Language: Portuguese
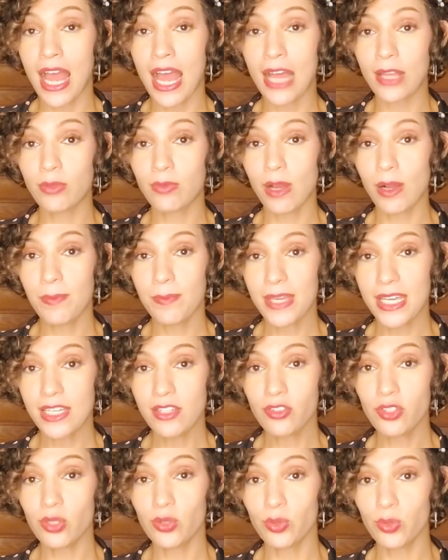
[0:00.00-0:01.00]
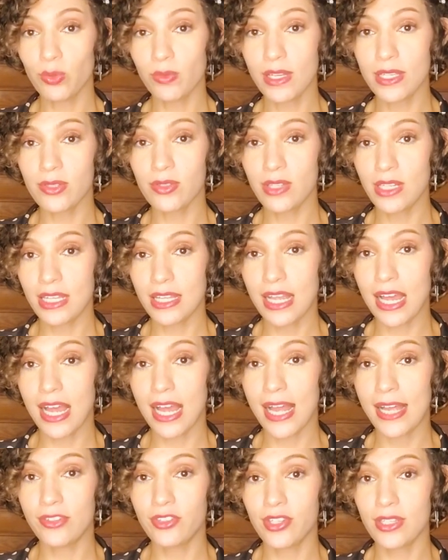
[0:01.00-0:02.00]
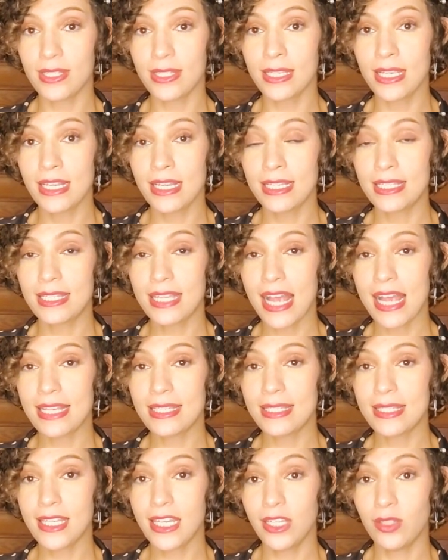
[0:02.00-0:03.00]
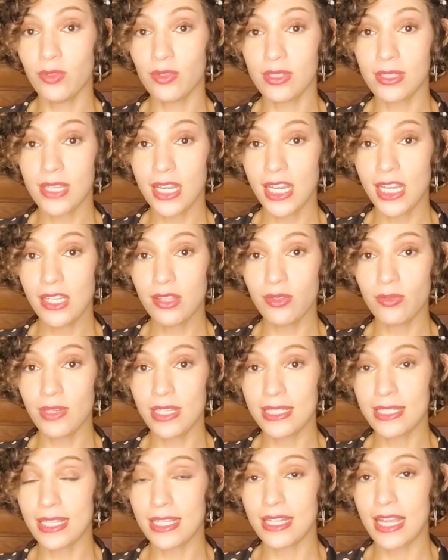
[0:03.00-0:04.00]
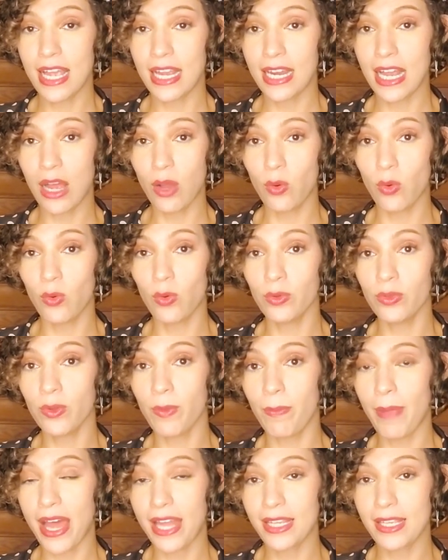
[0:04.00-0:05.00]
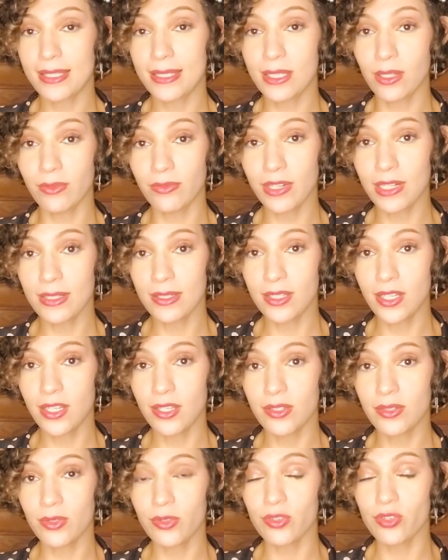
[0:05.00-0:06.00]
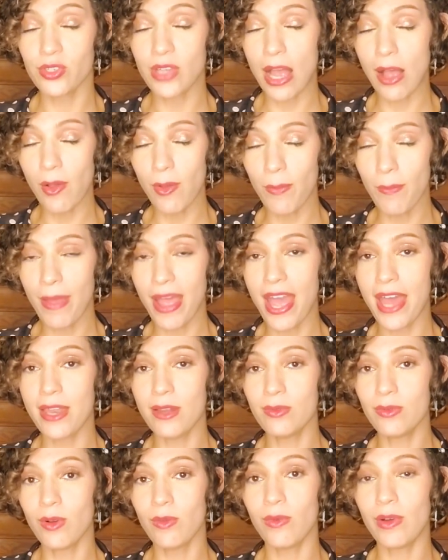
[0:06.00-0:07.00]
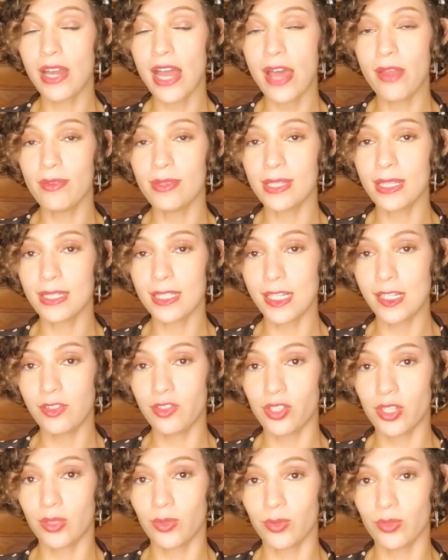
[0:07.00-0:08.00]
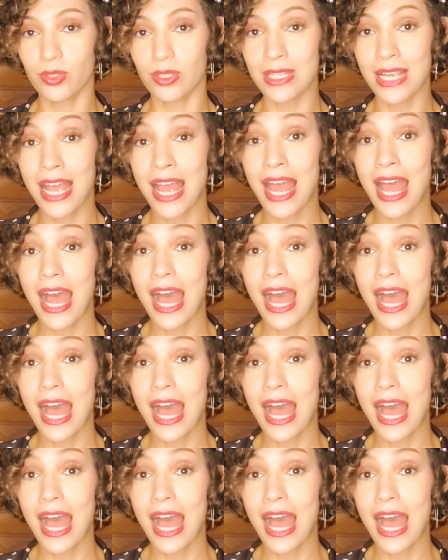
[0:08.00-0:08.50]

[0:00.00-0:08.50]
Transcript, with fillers: Atualmente, duas unidades CSI no centro e CDHU no Parque São Francisco já operam com horários estendidos.